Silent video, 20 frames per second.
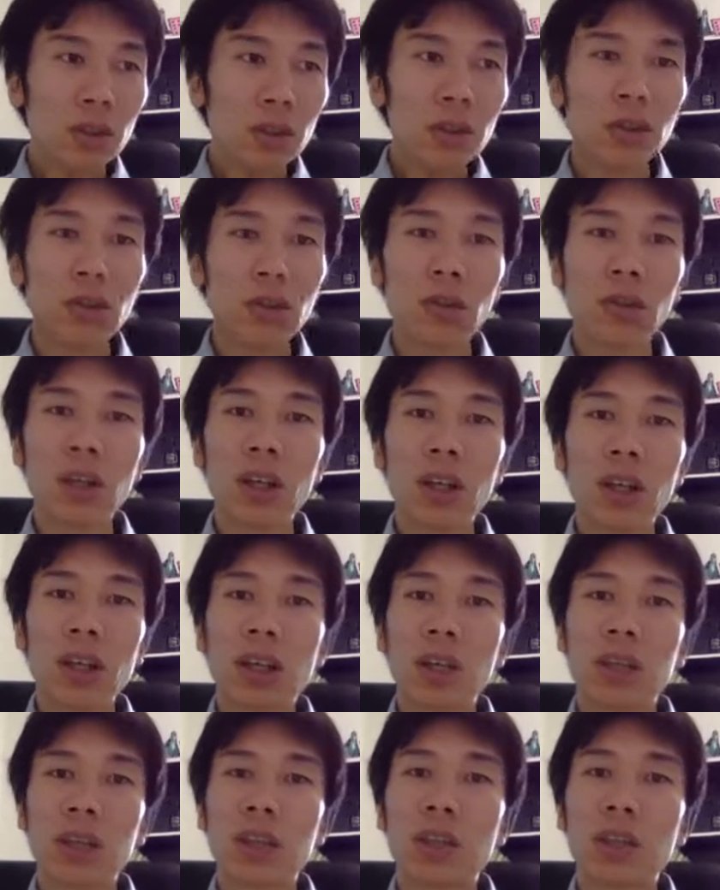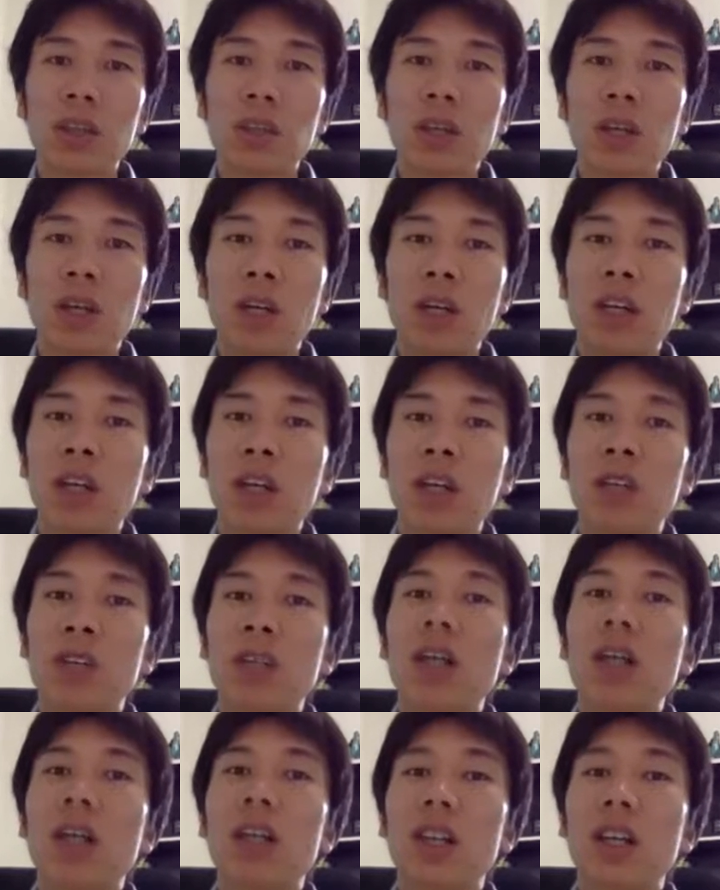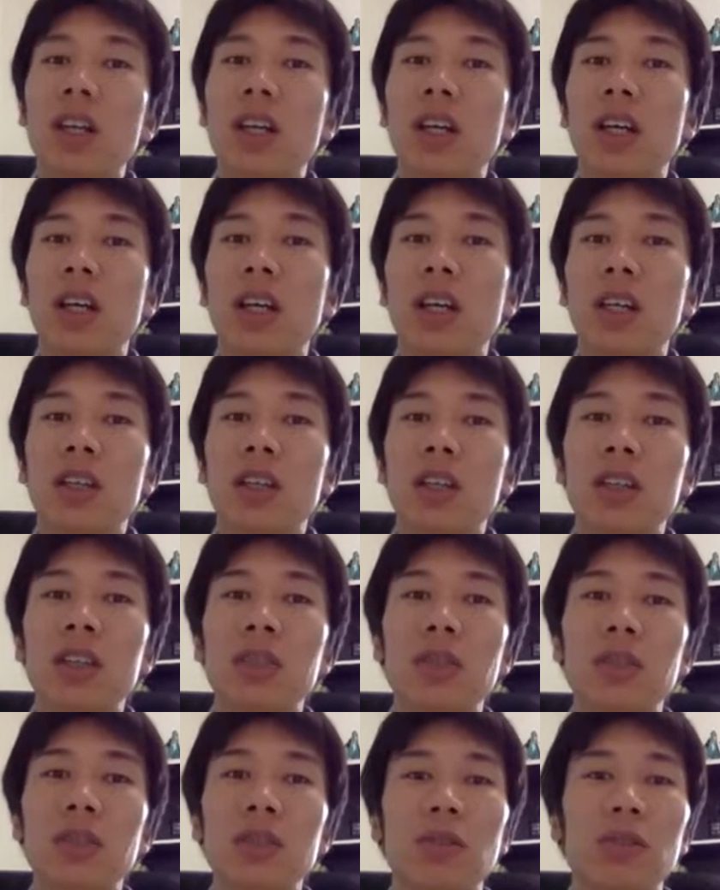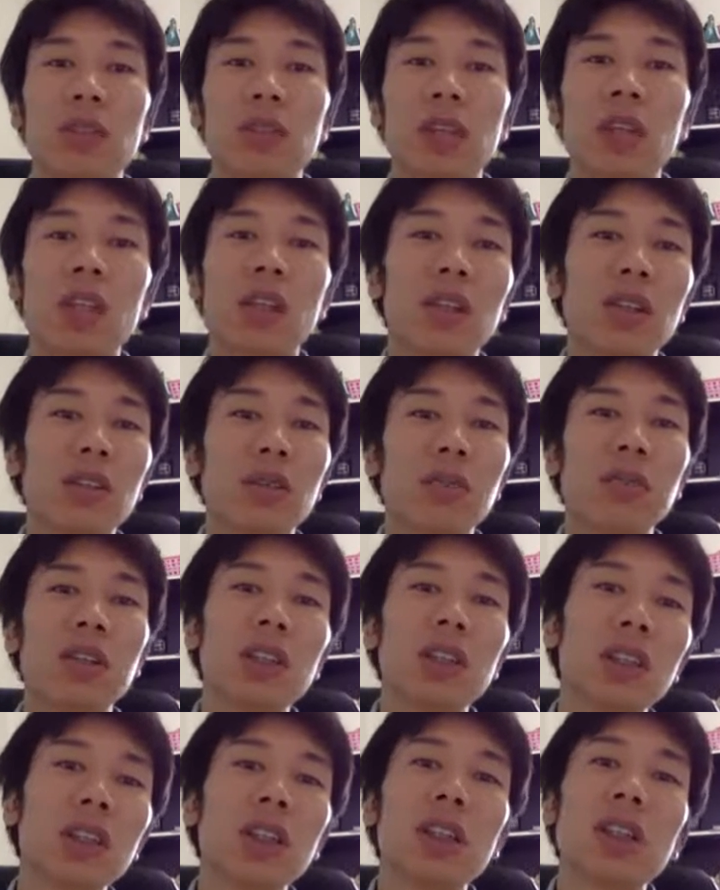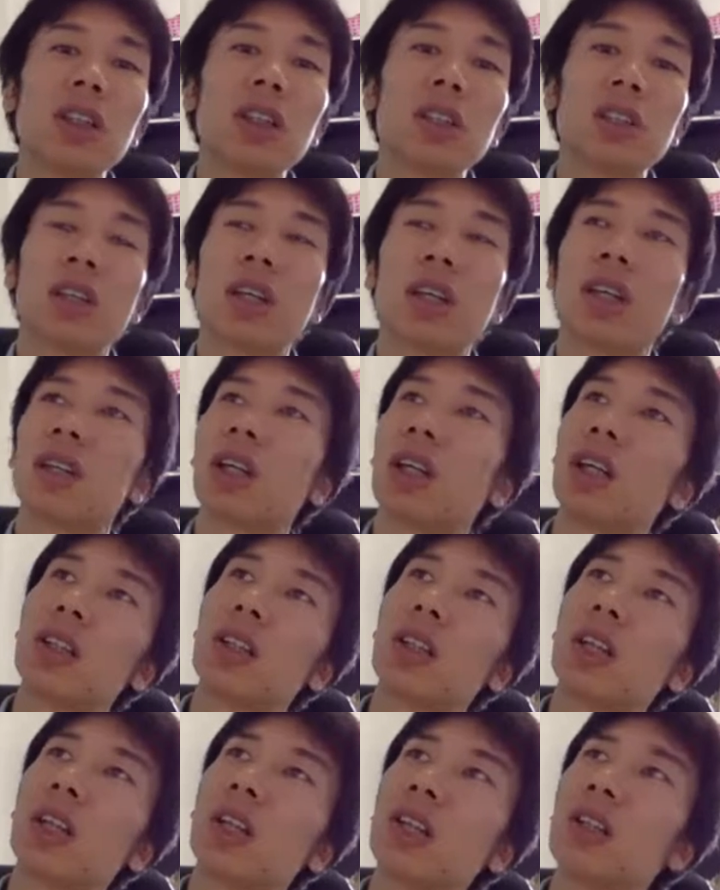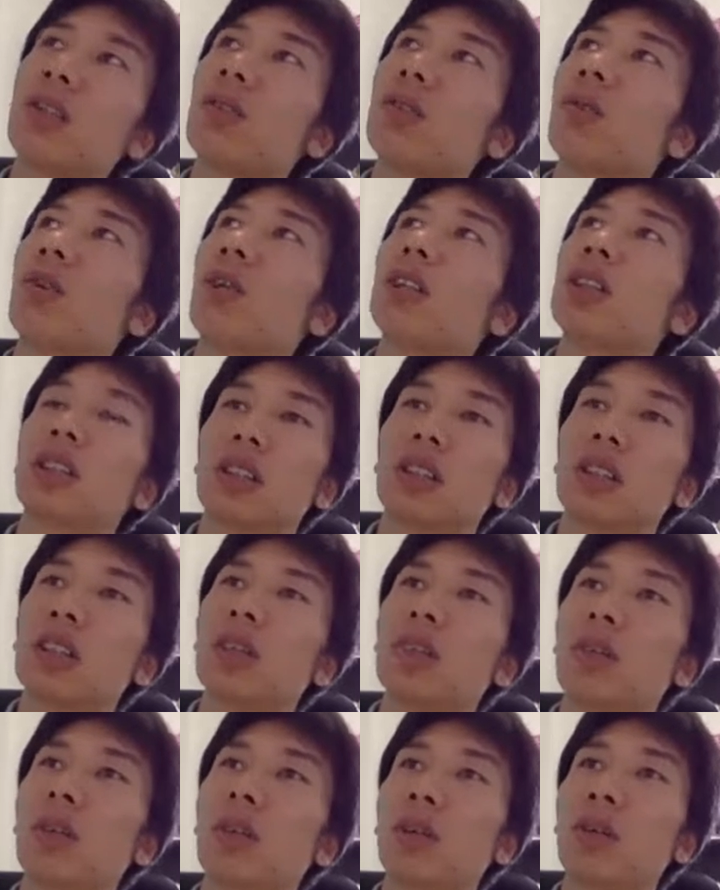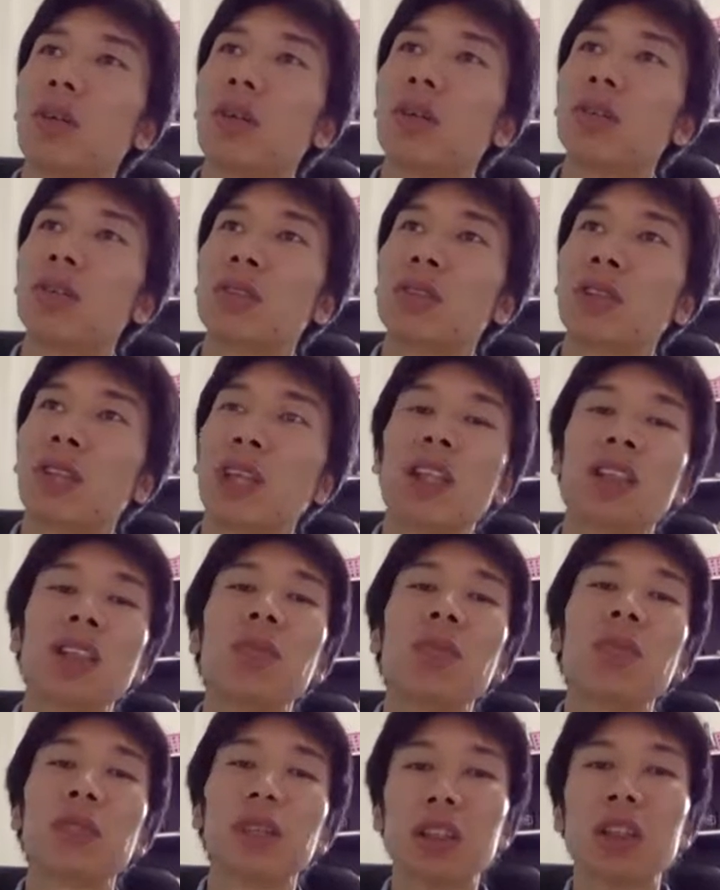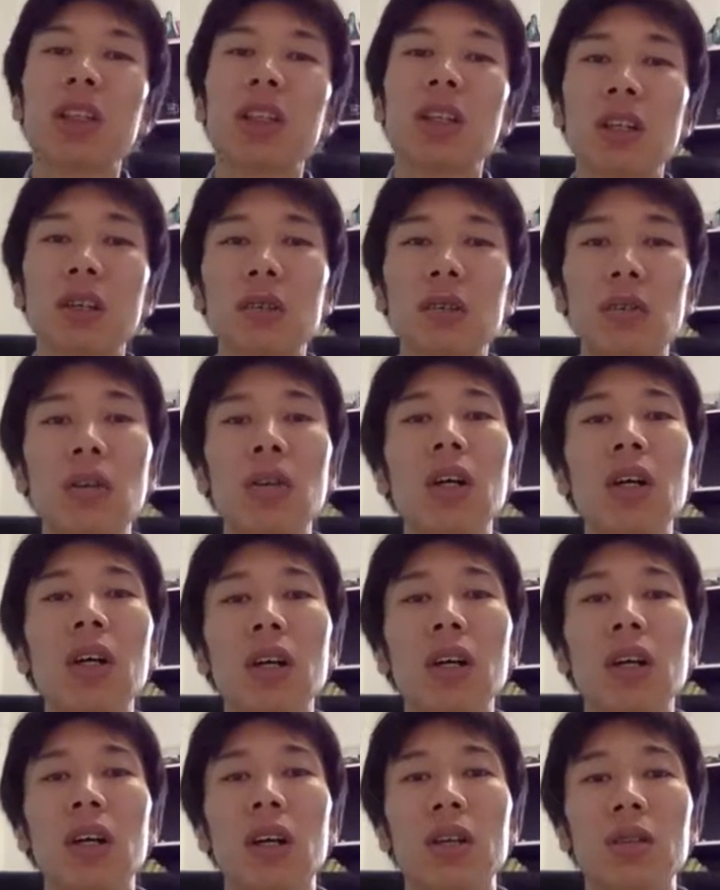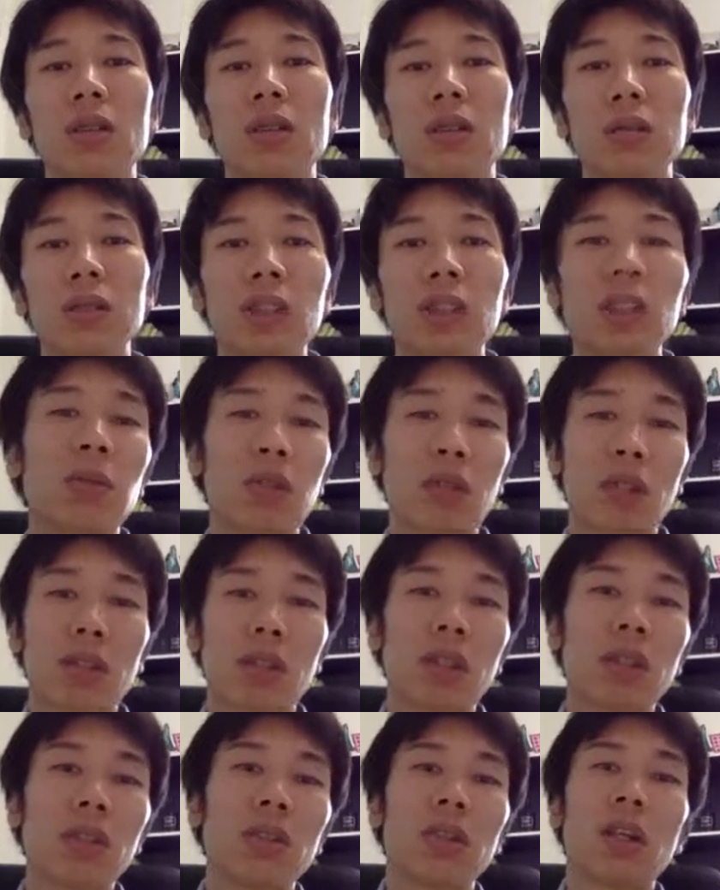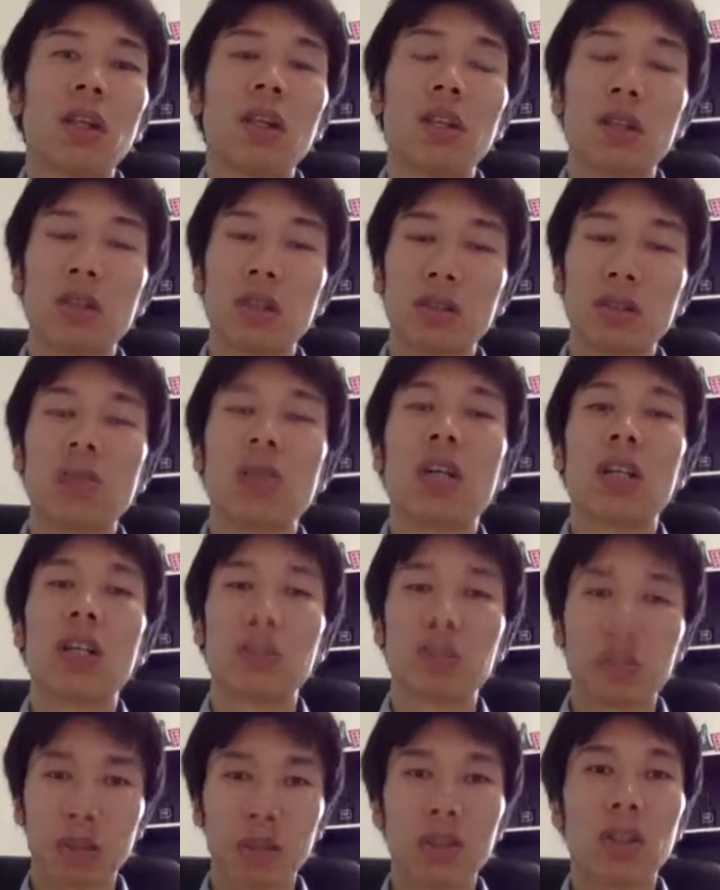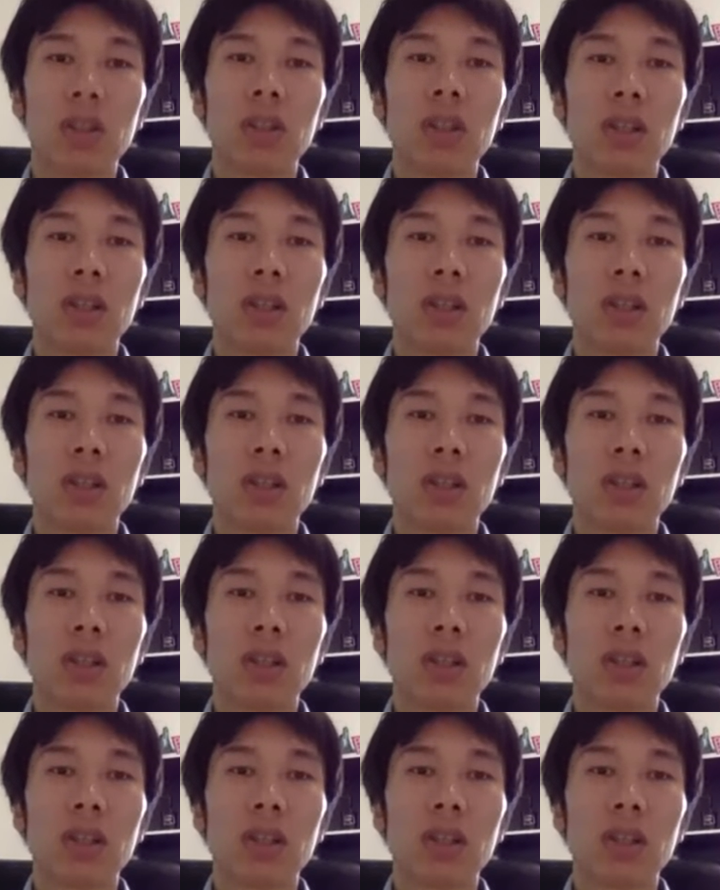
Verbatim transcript: その中で、時間も限られていく中で、一番その最短の道、最最短って言うとおかしいかな。まあ、あの、正しい道を、あの、教えてもらったっていう感覚がすごくあります。